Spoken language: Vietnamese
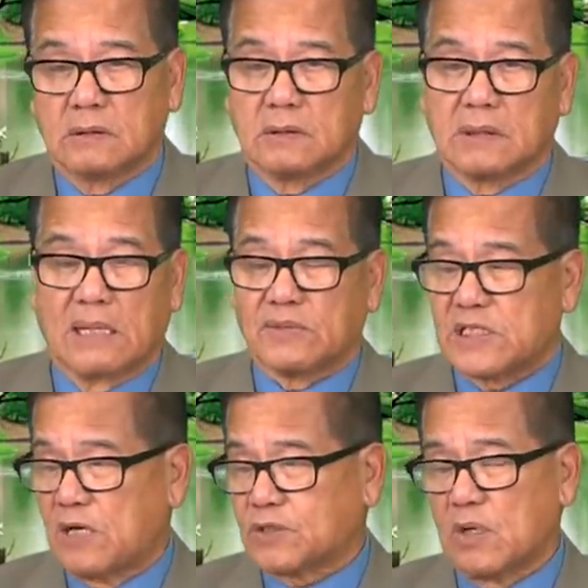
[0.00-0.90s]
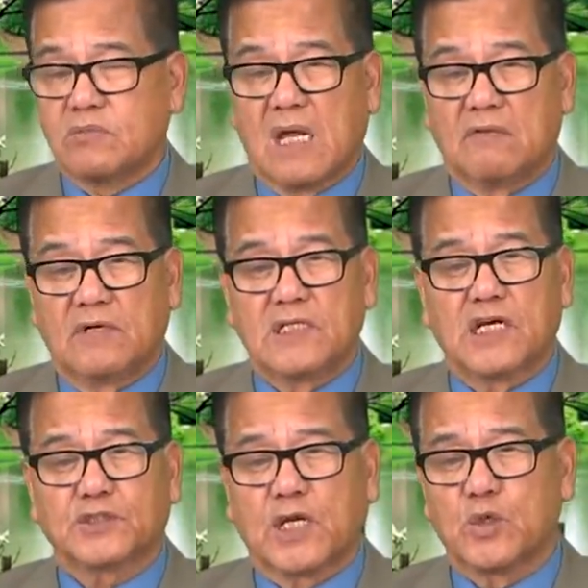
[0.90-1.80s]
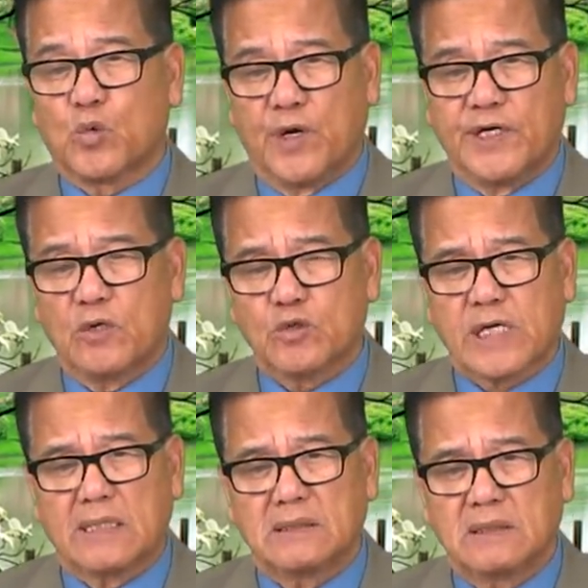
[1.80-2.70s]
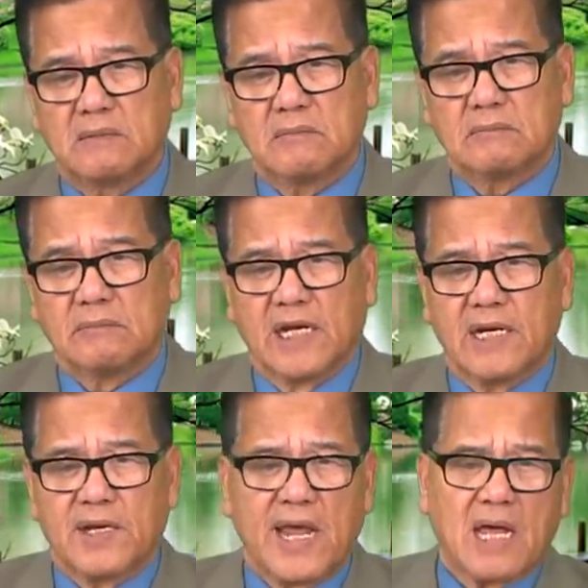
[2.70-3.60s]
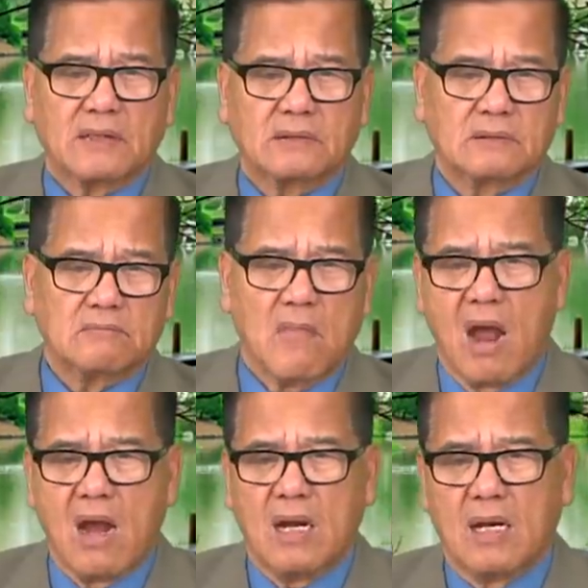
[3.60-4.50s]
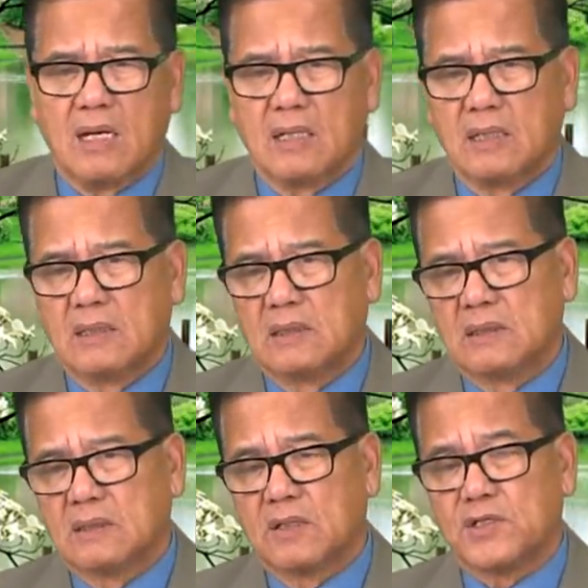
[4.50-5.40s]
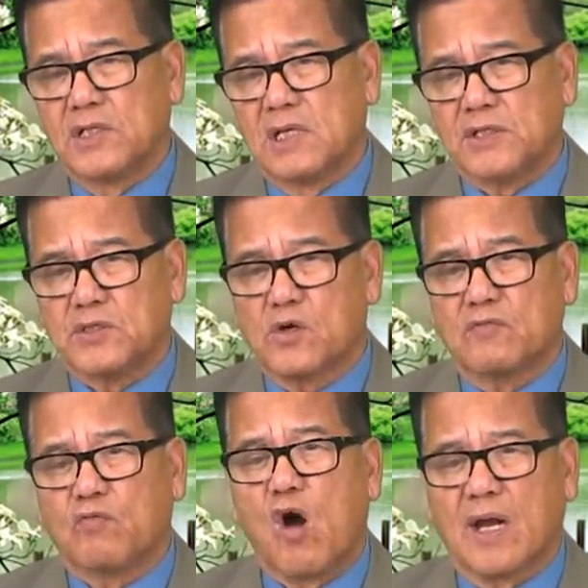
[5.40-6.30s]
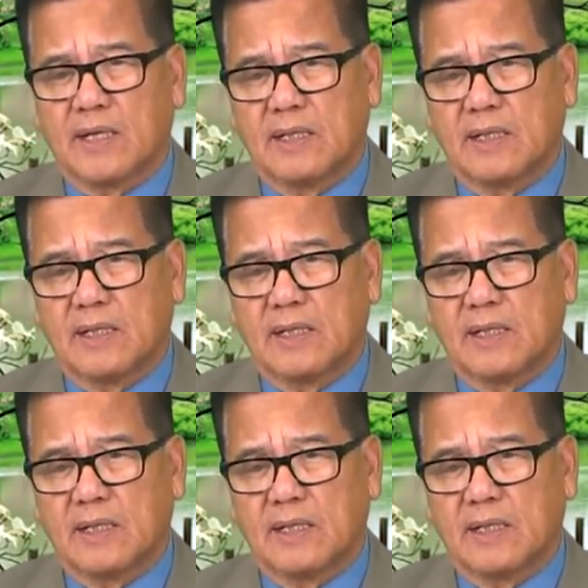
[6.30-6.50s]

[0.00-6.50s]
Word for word: làm sao chống lại với những cái tên quỷ râu xanh mỹ đen mễ nó như là những con voi